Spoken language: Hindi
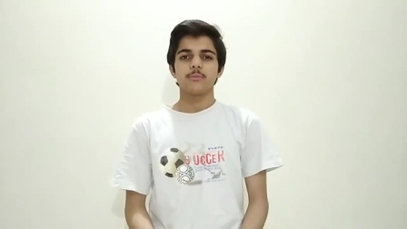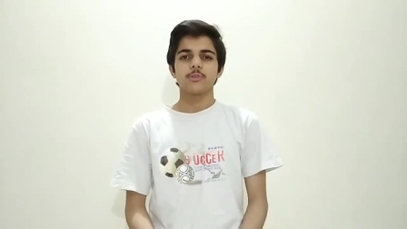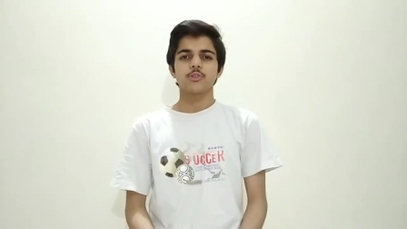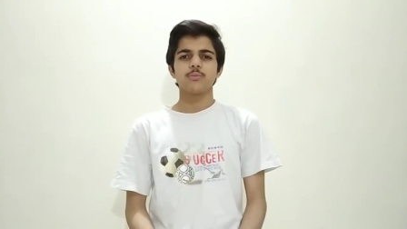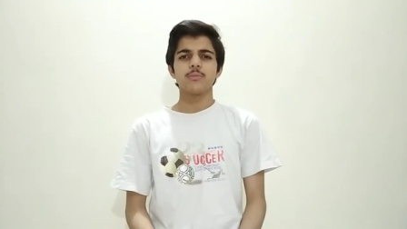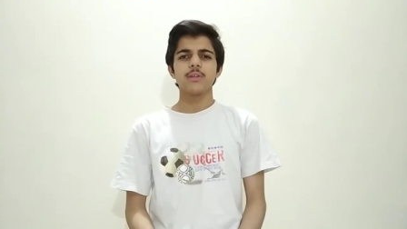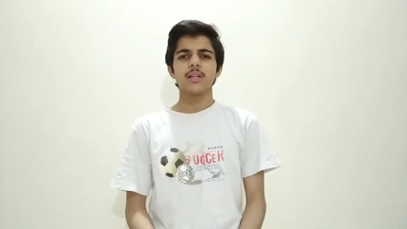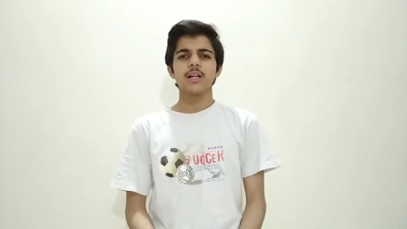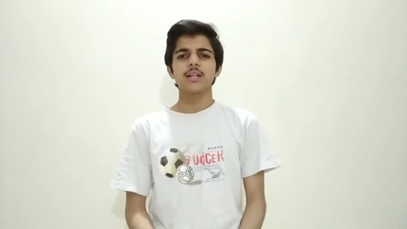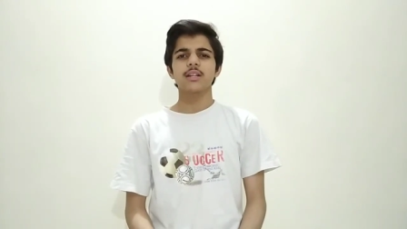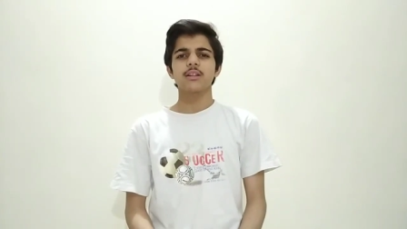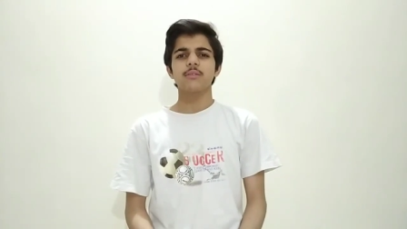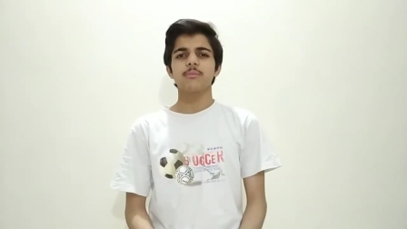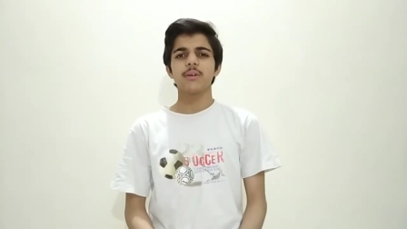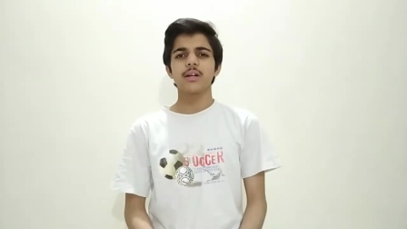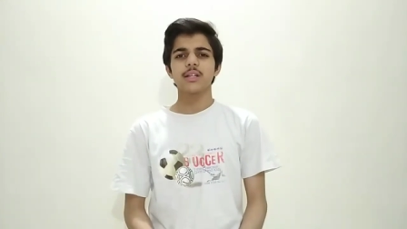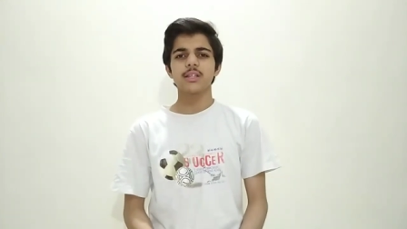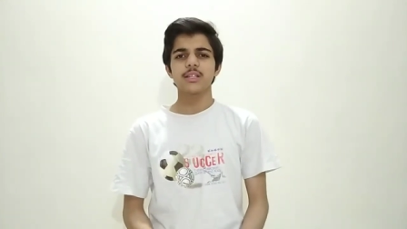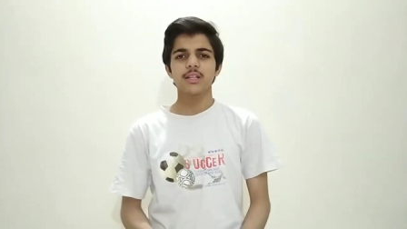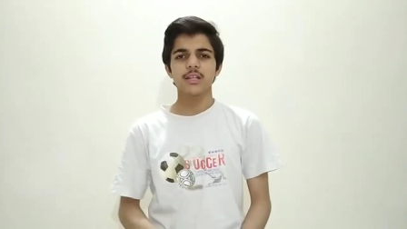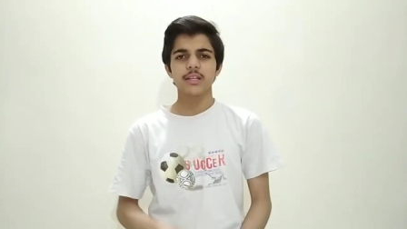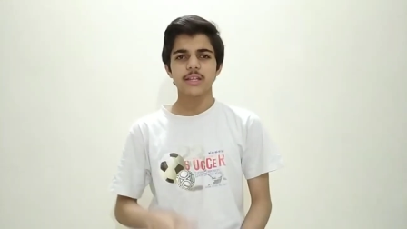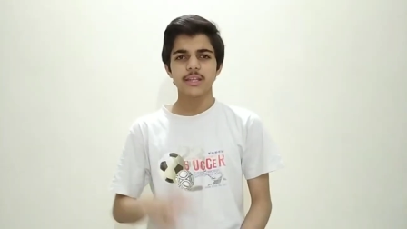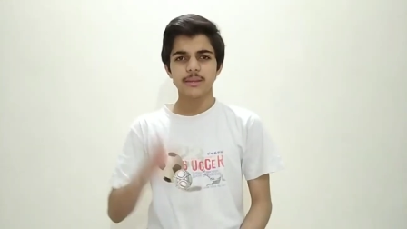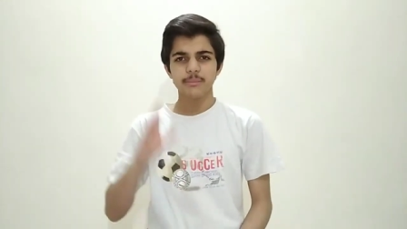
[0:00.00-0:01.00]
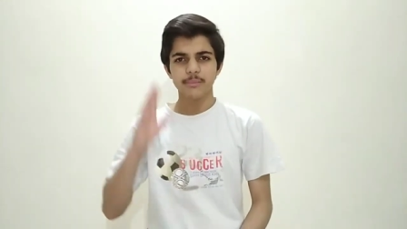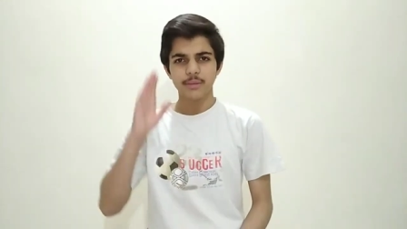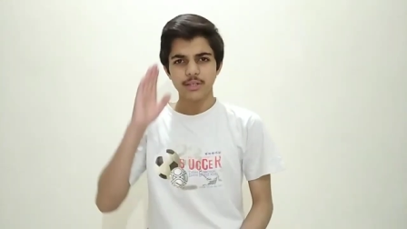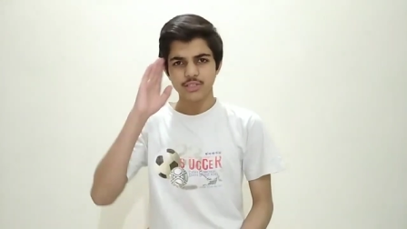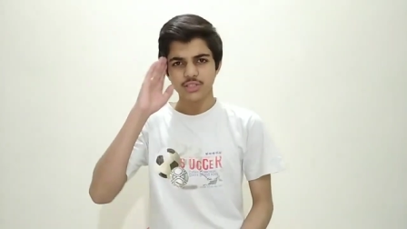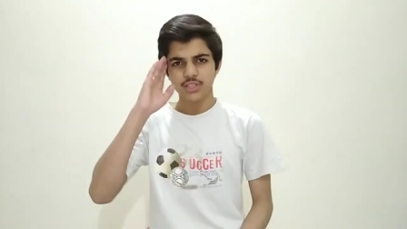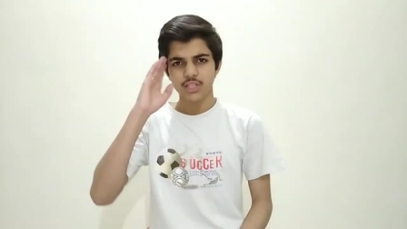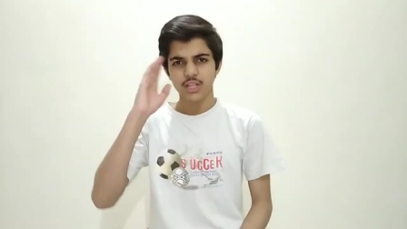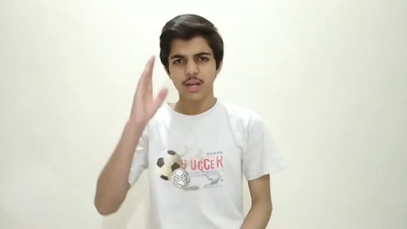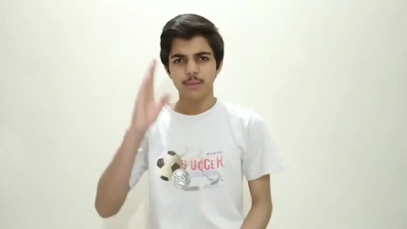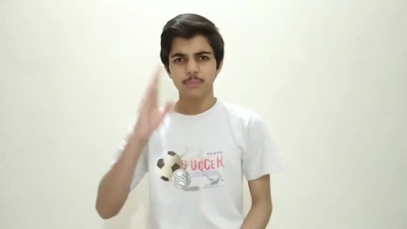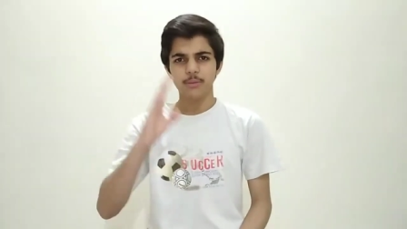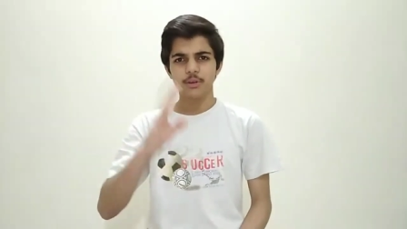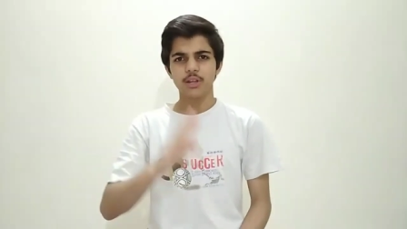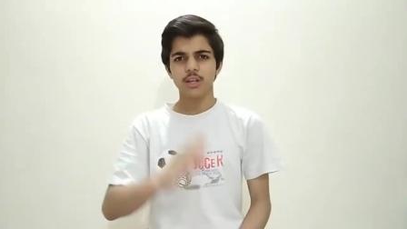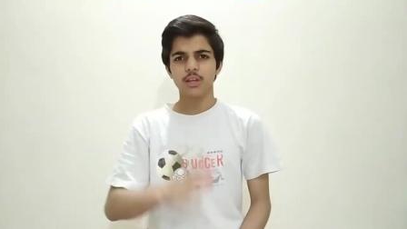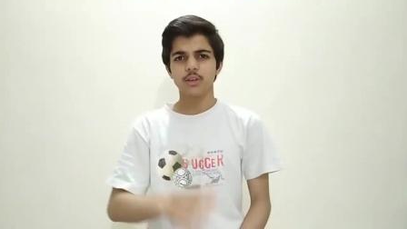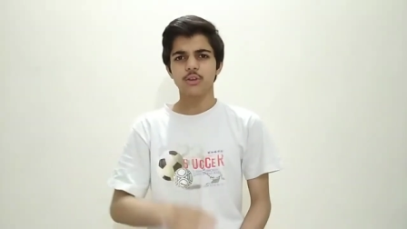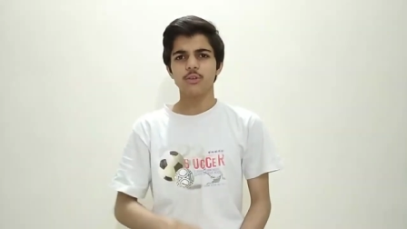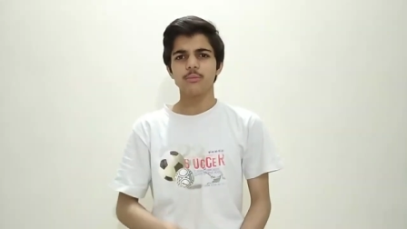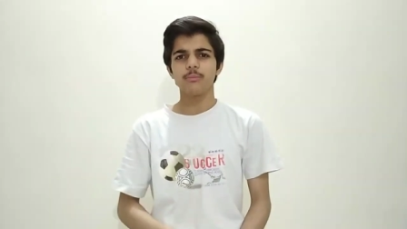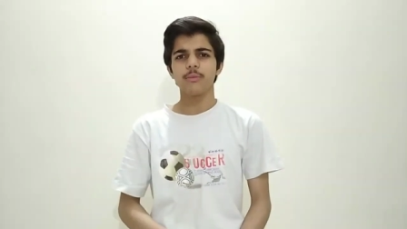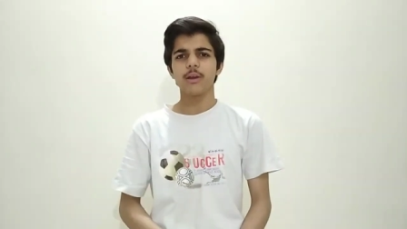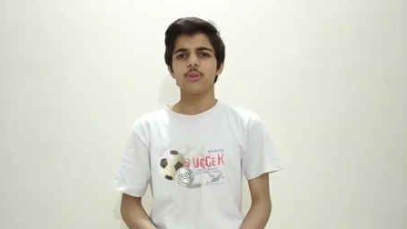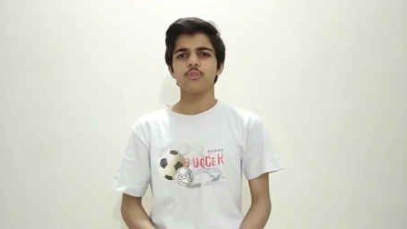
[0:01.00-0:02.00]
बिस्मिल्लाम असलम
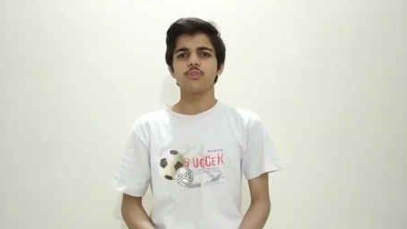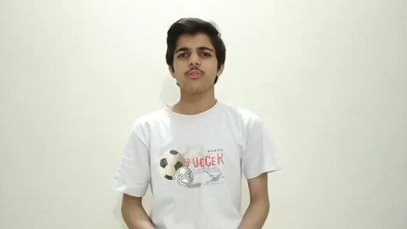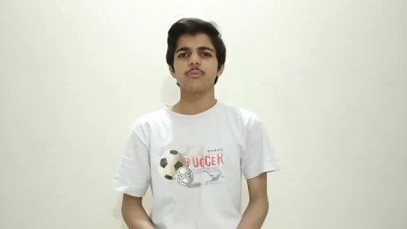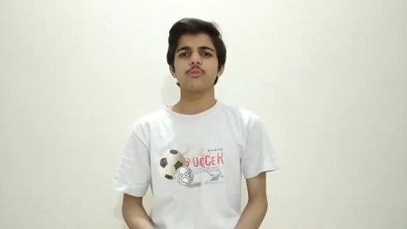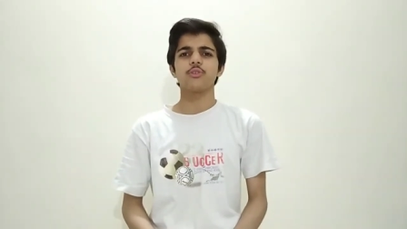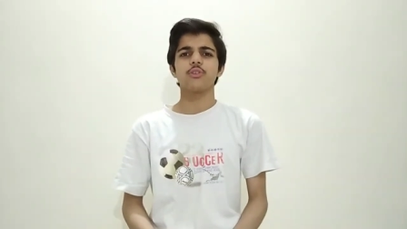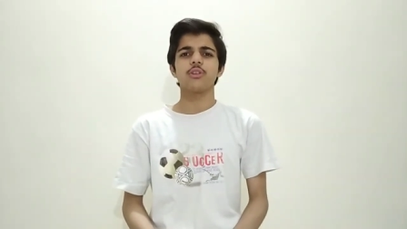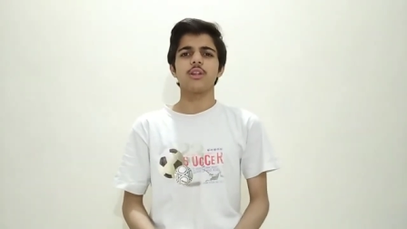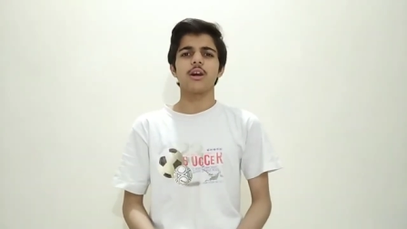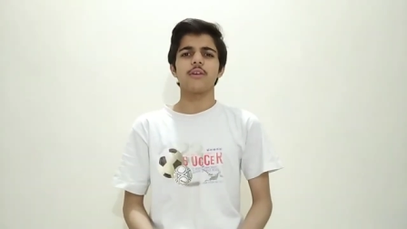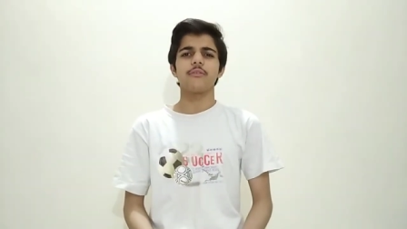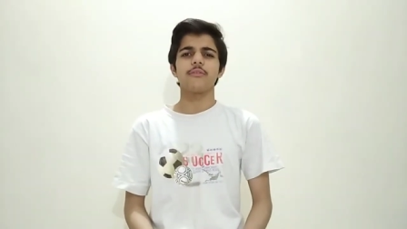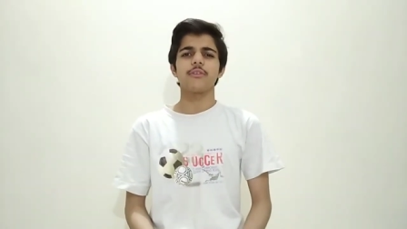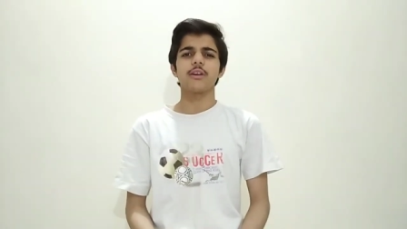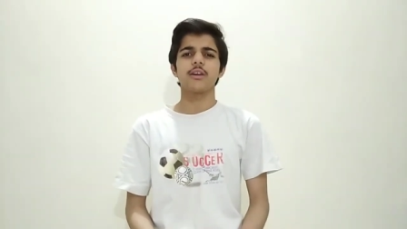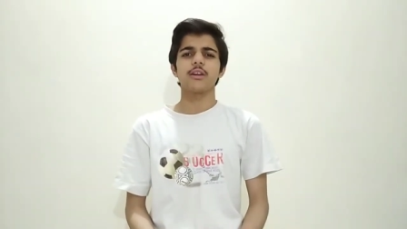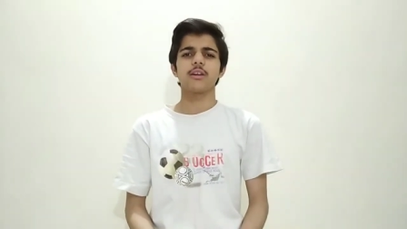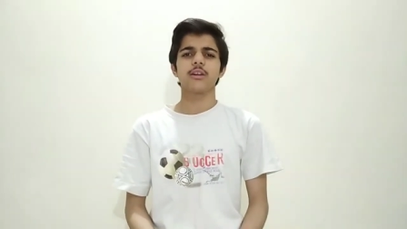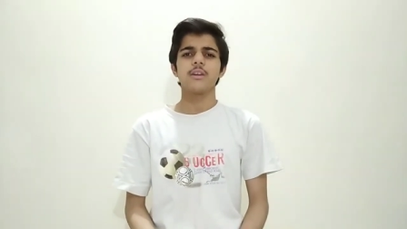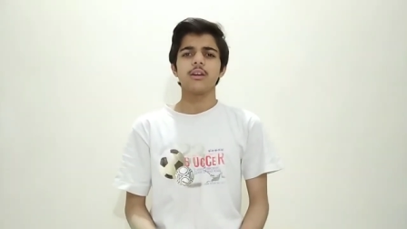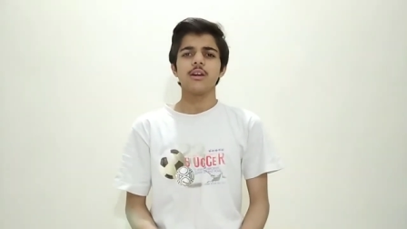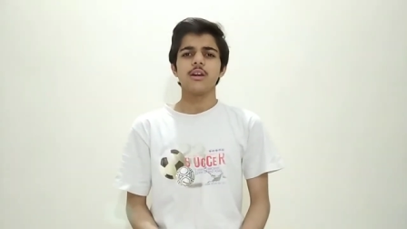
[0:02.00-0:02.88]
मैं हूं अब्दुल नाफे